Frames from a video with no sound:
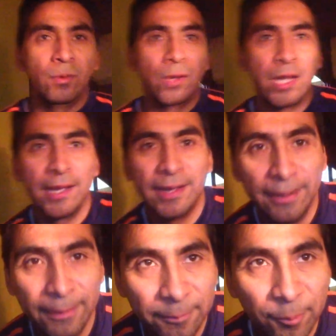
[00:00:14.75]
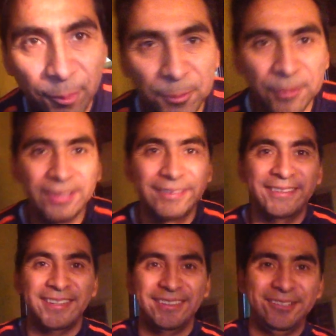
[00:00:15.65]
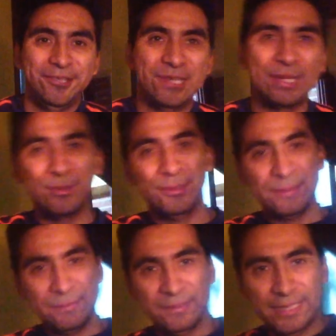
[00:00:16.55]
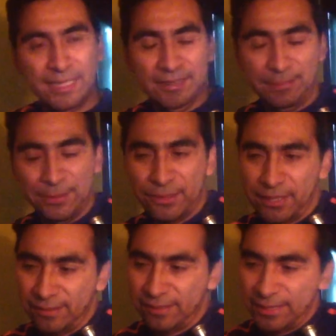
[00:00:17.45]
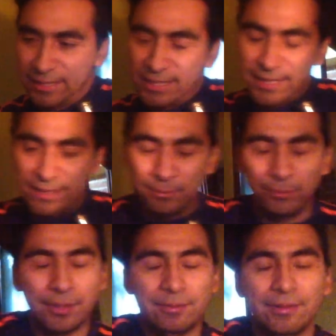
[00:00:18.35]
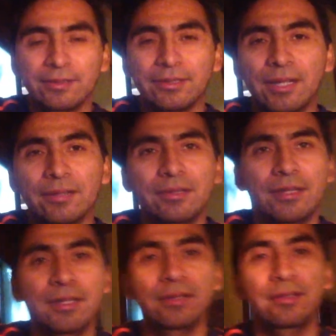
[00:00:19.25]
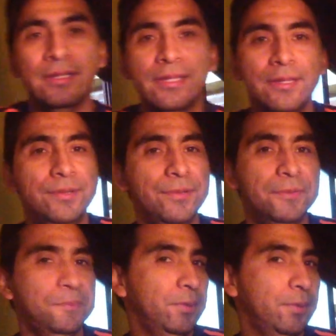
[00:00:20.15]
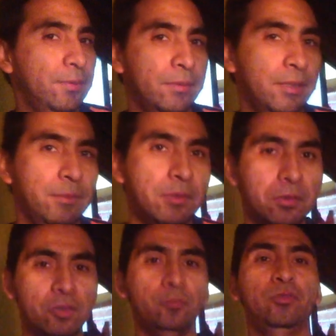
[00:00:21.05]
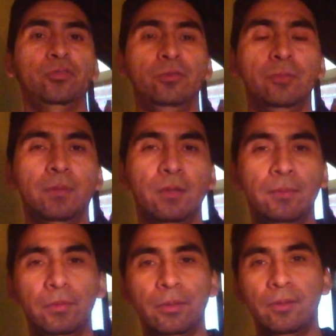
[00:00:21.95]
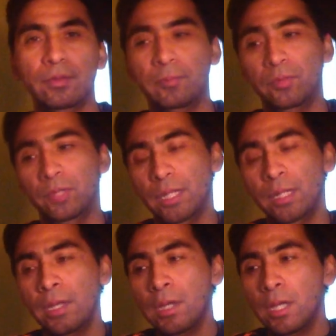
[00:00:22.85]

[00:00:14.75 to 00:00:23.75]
Hola, muy buenas tardes chicos, ¿cómo están? Espero que les haya gustado las clases y yo pues estoy en la mejor disposición para poderlos apoyar.